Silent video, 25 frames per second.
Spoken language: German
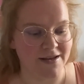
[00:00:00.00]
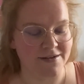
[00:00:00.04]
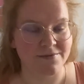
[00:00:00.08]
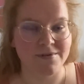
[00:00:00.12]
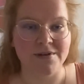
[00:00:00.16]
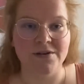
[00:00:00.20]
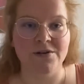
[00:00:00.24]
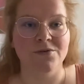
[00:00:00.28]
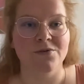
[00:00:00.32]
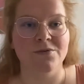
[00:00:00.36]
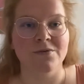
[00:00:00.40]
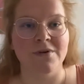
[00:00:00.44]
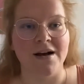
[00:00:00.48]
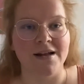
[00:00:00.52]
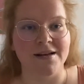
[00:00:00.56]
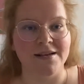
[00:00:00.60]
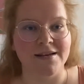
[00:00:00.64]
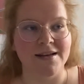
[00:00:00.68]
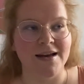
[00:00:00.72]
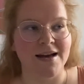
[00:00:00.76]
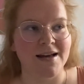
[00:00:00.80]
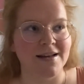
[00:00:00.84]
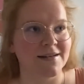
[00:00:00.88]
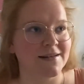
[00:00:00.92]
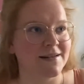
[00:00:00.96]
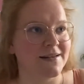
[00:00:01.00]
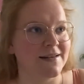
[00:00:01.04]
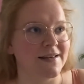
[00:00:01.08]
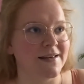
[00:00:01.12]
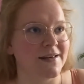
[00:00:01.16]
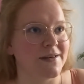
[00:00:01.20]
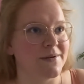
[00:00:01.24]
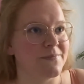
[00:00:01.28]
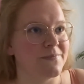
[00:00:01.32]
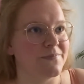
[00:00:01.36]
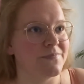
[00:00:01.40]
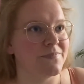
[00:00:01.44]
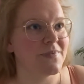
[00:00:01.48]
Video an die Hand
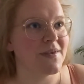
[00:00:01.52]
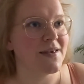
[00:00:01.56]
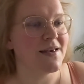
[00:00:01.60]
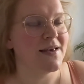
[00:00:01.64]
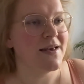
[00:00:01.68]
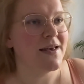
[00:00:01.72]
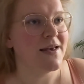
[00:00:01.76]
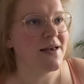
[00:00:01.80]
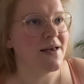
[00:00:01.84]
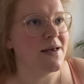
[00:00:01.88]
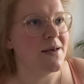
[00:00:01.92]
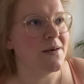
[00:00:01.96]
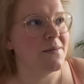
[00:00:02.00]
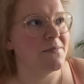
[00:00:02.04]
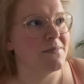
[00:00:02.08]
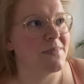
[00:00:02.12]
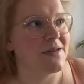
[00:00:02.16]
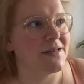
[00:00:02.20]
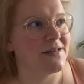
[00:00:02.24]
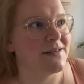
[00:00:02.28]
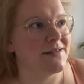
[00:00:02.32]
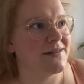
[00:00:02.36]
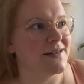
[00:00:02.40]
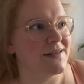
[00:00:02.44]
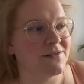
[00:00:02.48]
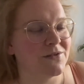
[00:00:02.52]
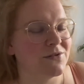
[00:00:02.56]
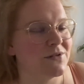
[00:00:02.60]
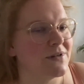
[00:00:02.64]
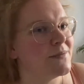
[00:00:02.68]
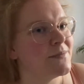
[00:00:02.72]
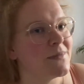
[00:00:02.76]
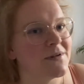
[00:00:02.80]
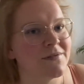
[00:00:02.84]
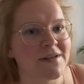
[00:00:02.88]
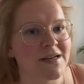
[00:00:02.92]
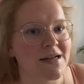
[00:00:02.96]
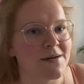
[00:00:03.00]
geben, mit, das du
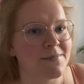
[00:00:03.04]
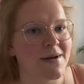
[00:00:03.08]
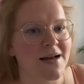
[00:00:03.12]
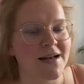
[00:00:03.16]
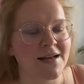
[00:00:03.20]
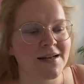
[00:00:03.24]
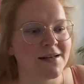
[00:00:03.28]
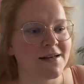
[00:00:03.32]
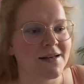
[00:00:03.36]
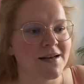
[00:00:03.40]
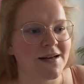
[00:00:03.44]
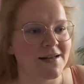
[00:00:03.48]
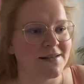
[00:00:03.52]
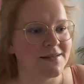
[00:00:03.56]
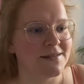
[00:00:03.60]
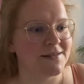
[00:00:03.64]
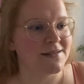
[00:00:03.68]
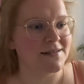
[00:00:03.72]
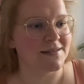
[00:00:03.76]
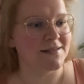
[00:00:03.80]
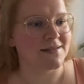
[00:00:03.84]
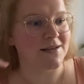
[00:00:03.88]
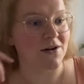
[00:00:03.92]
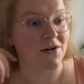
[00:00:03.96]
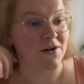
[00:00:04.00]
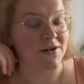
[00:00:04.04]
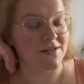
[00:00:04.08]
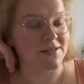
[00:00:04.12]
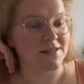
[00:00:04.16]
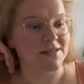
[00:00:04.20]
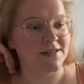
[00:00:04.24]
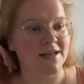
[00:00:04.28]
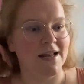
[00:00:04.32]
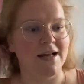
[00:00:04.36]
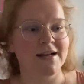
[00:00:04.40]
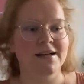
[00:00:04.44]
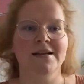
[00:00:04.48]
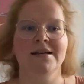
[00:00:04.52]
immer wieder machen kannst. Es dauert nicht
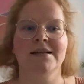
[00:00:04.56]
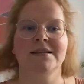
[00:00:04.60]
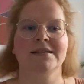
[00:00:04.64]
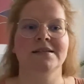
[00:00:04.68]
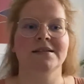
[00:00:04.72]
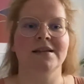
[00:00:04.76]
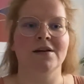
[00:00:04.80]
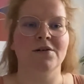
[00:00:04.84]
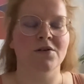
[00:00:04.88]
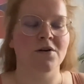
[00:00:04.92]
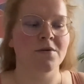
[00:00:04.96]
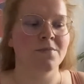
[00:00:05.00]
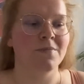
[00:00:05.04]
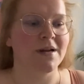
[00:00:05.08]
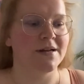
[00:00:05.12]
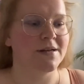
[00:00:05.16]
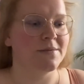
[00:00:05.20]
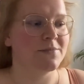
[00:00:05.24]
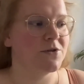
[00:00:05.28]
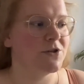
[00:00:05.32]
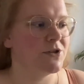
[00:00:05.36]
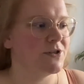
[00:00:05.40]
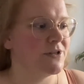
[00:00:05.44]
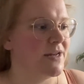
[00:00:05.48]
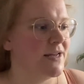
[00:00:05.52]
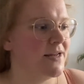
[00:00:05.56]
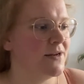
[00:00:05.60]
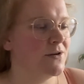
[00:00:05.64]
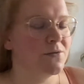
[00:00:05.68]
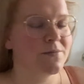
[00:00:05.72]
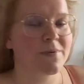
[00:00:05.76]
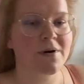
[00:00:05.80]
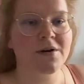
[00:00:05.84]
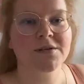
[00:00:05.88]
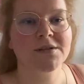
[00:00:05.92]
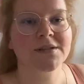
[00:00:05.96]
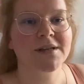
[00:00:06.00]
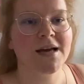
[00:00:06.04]
lange, es ist auch komplett im Stehen, du
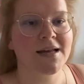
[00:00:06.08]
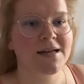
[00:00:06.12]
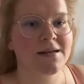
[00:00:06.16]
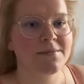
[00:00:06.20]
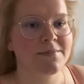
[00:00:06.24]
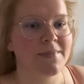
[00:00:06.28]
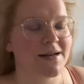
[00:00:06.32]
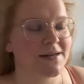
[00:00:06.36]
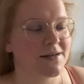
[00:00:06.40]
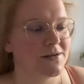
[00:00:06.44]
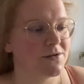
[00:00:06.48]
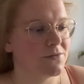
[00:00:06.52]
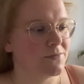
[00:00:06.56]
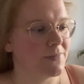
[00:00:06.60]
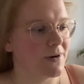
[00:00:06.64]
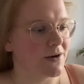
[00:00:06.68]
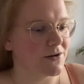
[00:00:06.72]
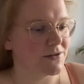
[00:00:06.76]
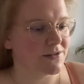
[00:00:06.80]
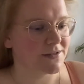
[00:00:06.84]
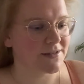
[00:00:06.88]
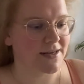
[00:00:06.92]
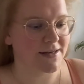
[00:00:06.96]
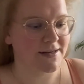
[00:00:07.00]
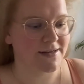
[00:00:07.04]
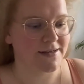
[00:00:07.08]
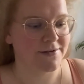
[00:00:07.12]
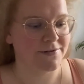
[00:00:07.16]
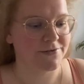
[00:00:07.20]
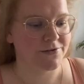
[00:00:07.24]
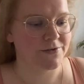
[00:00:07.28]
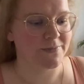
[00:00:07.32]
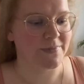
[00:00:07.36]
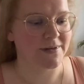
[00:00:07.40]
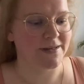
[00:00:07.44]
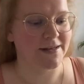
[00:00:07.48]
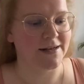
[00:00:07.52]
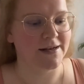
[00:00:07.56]
brauchst keine Matte, du brauchst keine
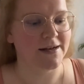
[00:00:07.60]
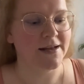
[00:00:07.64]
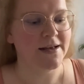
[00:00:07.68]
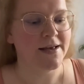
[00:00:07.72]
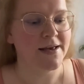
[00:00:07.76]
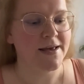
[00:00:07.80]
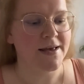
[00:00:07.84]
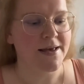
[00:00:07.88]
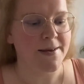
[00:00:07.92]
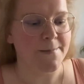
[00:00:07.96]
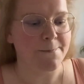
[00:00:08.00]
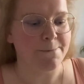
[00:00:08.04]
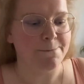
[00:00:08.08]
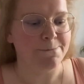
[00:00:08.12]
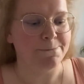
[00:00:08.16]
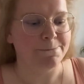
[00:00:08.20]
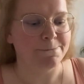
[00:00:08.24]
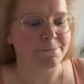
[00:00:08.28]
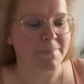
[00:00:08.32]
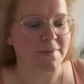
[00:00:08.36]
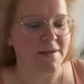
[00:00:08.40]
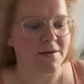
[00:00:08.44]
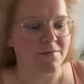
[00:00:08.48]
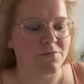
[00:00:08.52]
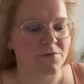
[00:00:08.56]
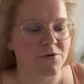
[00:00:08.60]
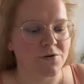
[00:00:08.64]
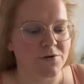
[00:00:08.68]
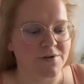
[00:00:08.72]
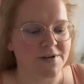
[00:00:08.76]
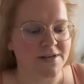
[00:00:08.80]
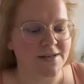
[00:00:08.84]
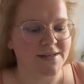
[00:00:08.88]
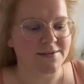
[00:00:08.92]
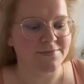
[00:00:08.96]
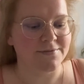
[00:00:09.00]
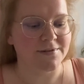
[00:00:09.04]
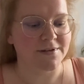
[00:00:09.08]
Hilfsmittel, wo du
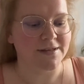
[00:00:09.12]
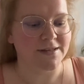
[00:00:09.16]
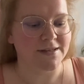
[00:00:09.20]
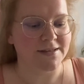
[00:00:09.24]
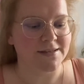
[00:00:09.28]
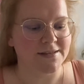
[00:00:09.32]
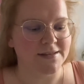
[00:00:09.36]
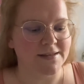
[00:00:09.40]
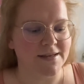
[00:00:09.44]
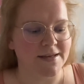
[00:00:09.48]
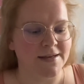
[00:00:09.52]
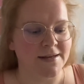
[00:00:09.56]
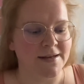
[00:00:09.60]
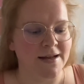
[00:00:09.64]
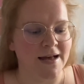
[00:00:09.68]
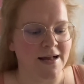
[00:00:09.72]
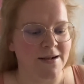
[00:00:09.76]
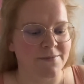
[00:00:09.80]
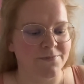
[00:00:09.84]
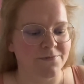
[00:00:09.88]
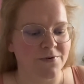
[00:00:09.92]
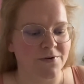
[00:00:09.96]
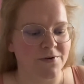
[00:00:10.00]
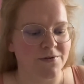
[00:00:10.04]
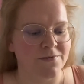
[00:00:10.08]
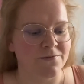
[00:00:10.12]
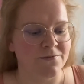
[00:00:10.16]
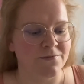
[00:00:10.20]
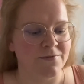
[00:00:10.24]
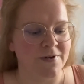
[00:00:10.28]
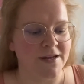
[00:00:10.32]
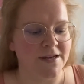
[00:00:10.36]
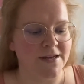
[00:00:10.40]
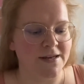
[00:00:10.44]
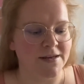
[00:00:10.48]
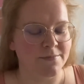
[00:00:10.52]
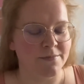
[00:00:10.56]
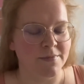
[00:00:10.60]
dich wirklich innerhalb von
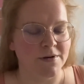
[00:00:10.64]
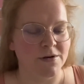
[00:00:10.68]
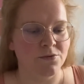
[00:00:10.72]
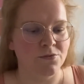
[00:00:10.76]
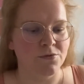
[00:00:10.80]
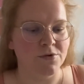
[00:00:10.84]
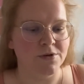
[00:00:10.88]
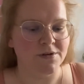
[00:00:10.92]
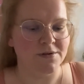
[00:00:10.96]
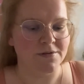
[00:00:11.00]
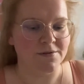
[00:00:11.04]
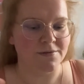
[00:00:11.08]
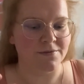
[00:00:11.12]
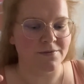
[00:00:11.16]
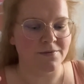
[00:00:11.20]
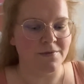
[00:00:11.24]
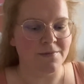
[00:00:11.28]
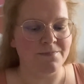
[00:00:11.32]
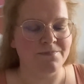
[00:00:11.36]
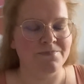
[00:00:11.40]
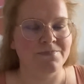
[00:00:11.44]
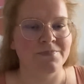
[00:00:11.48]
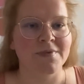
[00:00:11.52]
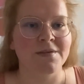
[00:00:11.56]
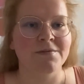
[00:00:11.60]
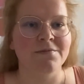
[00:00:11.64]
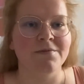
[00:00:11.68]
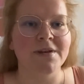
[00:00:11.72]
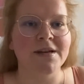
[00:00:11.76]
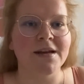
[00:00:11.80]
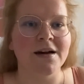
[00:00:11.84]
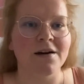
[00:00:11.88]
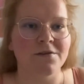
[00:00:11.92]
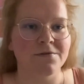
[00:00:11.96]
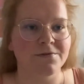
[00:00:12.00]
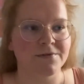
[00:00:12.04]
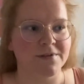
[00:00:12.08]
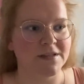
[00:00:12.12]
wenigen Minuten wieder
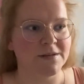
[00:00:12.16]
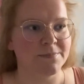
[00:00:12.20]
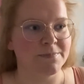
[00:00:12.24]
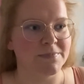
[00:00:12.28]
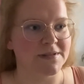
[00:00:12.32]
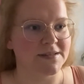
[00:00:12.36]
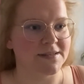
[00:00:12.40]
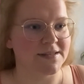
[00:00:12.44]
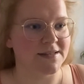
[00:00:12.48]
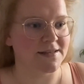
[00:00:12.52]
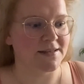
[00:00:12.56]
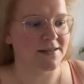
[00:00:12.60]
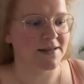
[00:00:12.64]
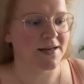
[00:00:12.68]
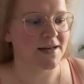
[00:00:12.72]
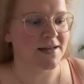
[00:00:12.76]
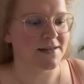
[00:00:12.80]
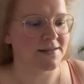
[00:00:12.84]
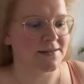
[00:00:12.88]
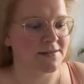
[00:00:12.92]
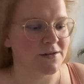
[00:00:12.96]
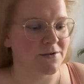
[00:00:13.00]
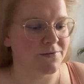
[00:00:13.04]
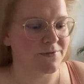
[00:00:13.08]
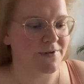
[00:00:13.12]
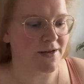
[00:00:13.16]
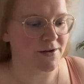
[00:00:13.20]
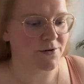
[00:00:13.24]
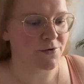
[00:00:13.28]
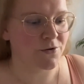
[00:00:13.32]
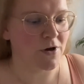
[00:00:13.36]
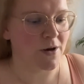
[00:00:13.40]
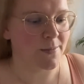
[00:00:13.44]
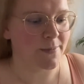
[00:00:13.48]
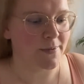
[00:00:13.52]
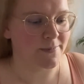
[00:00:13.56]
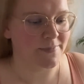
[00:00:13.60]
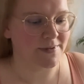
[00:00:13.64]
auf dich besinnen kannst, auf deinen
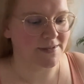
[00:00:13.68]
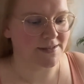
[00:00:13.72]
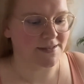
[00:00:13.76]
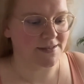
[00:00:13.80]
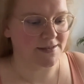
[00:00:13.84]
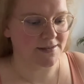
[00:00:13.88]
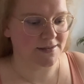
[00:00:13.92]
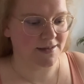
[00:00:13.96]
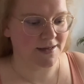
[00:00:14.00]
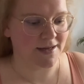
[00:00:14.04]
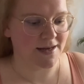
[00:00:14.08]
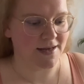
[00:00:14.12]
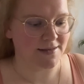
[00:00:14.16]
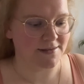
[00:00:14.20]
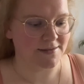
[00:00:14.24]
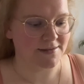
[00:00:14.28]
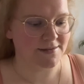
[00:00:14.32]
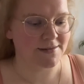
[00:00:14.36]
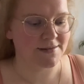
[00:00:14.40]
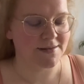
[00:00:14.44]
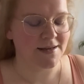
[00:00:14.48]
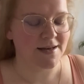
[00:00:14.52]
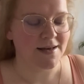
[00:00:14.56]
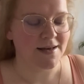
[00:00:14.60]
Körper besinnen kannst.